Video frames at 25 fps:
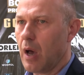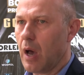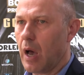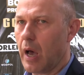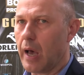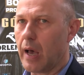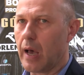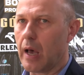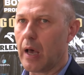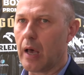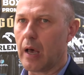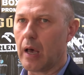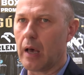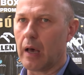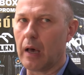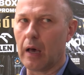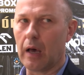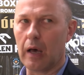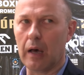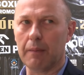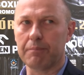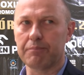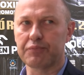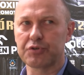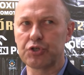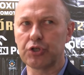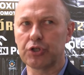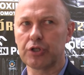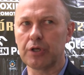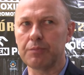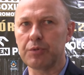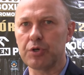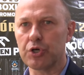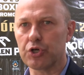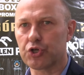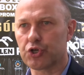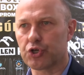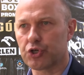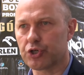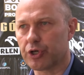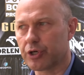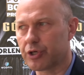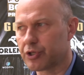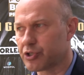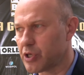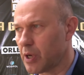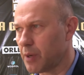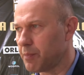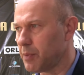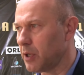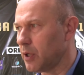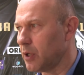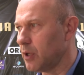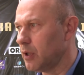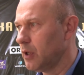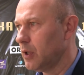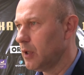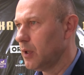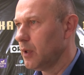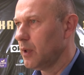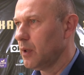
a przy tym jeszcze chcemy